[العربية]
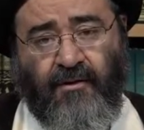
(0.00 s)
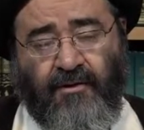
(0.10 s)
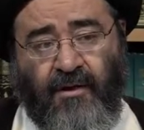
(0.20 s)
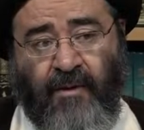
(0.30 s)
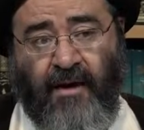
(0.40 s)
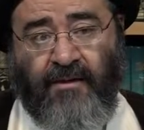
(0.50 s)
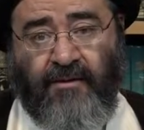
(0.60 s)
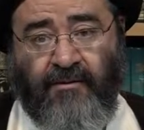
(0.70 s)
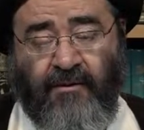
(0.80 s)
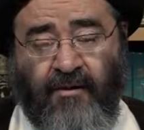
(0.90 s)
طبعا
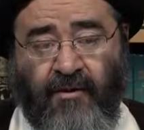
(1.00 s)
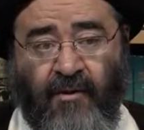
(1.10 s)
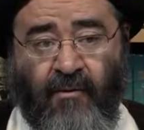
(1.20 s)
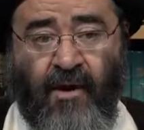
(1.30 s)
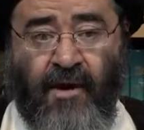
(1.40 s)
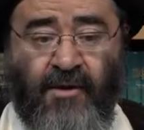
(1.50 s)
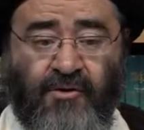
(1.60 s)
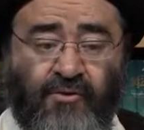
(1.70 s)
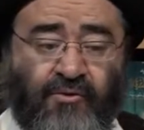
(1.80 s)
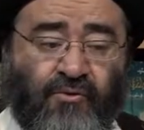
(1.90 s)
إذا واحد
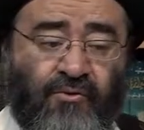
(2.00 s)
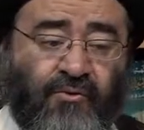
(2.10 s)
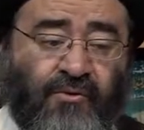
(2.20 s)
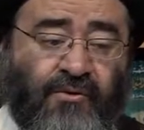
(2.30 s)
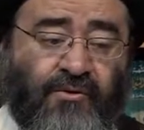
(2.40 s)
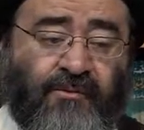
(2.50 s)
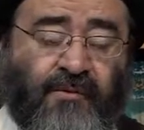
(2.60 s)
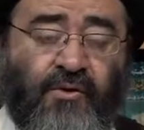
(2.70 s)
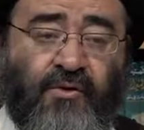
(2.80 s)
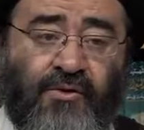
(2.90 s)
يكون
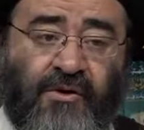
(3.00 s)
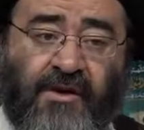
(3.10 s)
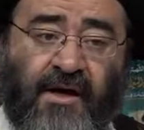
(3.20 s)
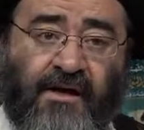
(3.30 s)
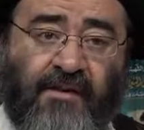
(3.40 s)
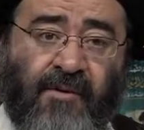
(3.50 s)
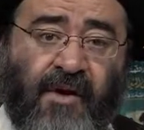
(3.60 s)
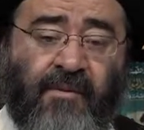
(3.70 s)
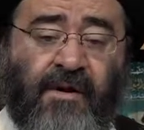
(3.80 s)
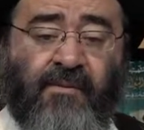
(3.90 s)
يدرك
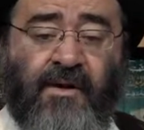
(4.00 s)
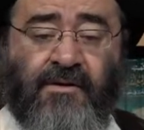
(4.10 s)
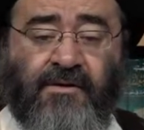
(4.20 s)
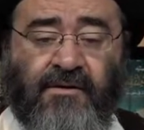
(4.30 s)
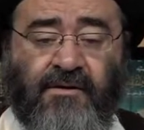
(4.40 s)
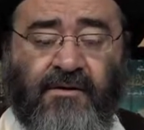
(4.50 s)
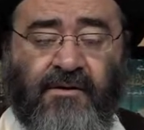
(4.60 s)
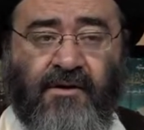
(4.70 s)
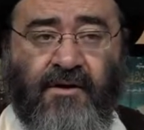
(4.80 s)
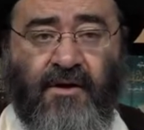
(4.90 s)
الإمام المهدي
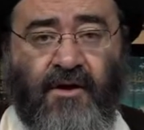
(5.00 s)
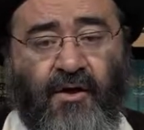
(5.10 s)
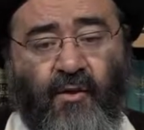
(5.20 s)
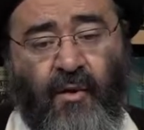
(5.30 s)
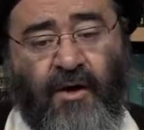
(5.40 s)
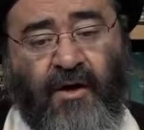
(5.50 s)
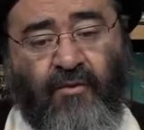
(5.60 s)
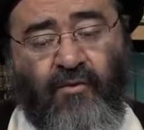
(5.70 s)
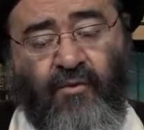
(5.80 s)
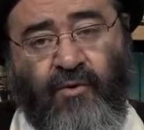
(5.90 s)

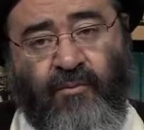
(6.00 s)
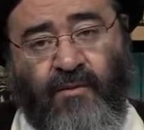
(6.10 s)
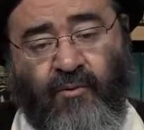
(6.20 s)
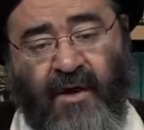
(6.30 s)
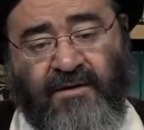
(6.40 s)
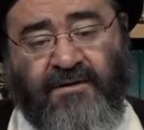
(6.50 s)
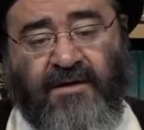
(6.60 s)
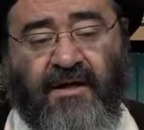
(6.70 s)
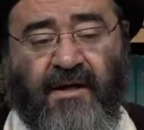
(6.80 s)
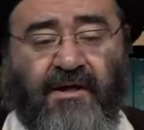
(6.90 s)
ويكون من
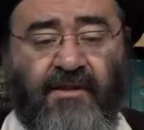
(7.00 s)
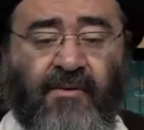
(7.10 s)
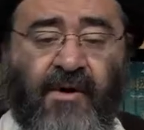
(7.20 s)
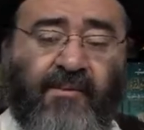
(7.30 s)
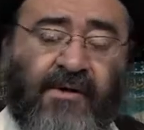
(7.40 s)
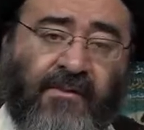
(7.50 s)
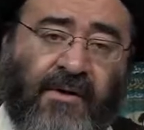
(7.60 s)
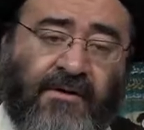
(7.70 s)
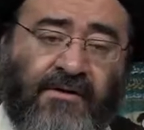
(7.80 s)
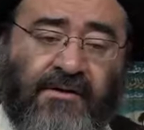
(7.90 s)
معسكر الإمام
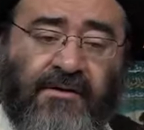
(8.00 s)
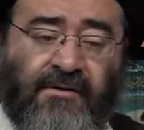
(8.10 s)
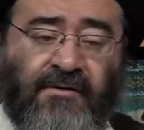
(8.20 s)
المهدي